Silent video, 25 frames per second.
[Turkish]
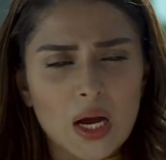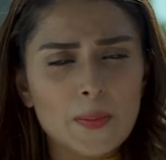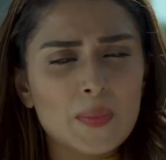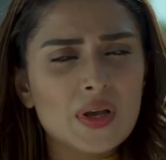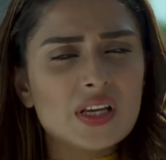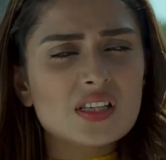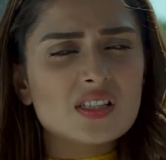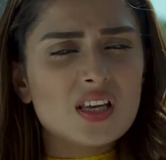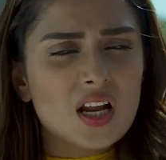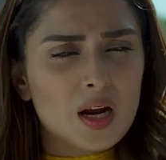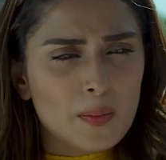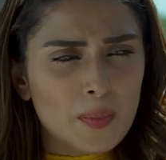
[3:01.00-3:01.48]

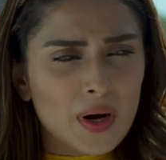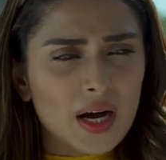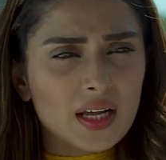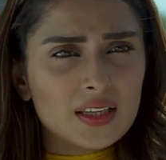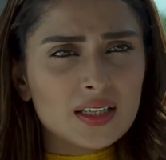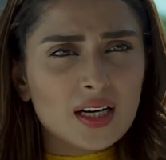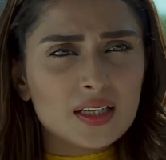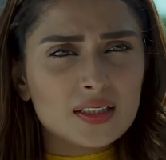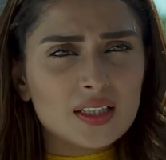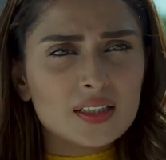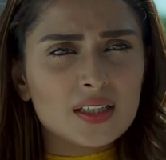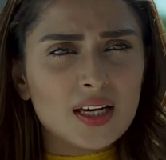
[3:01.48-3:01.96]
Bizi böyle
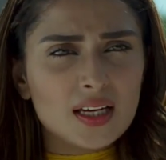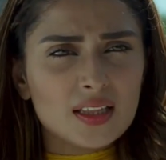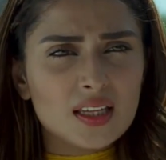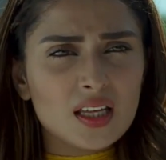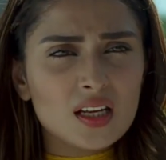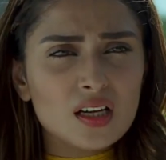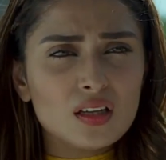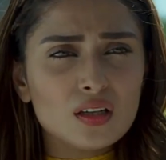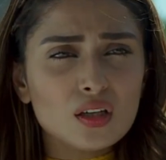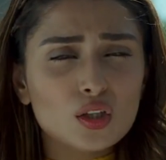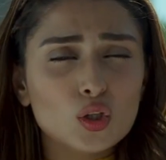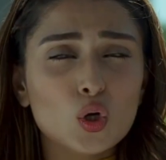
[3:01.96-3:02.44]

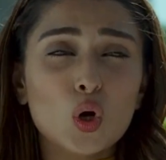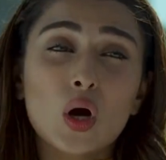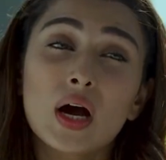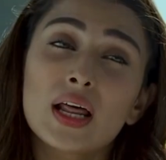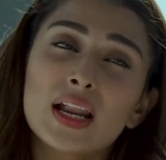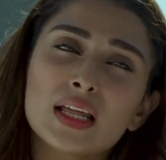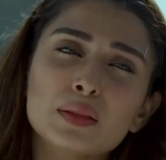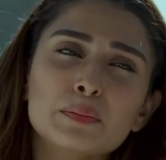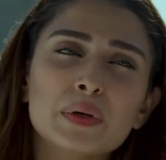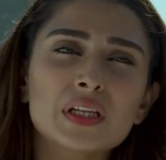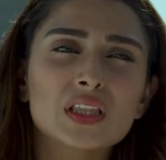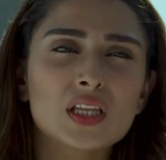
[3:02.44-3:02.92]
konuşurken
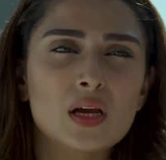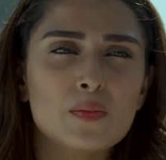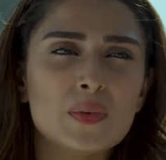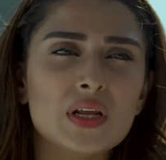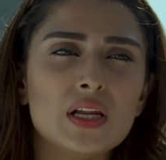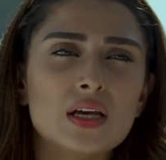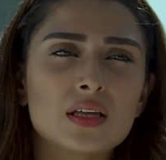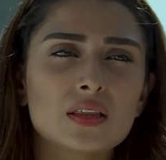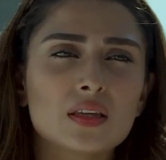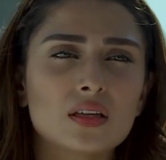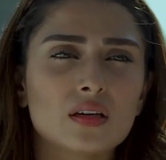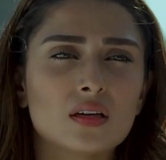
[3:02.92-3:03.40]
görürlerse ne
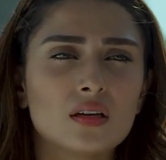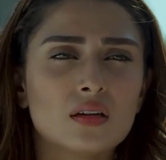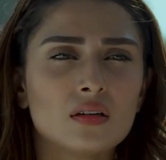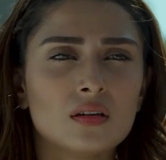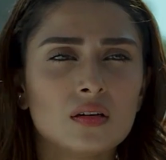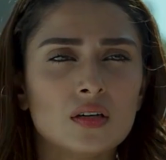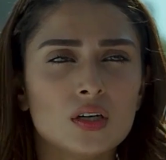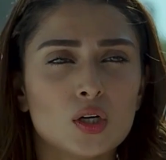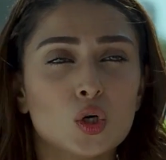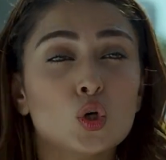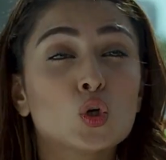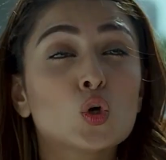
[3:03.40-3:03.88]
düşünürler?
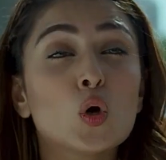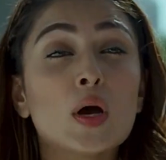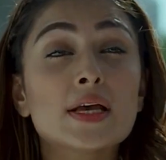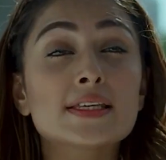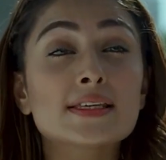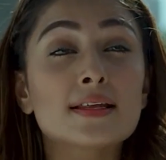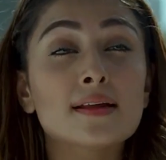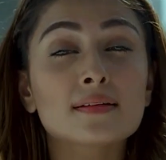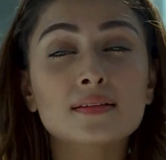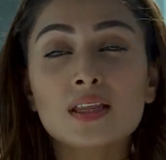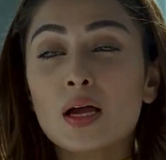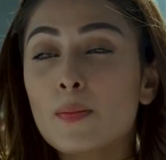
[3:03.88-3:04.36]

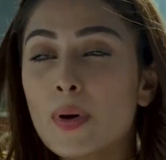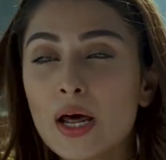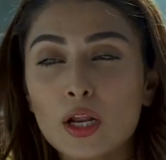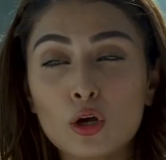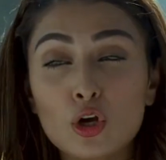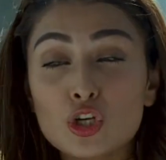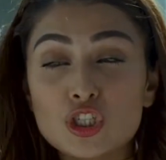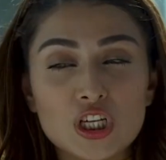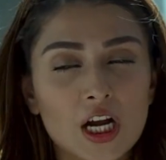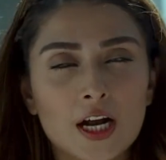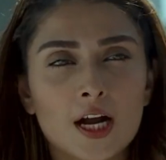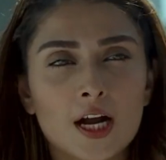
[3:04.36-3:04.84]
İlişkimiz var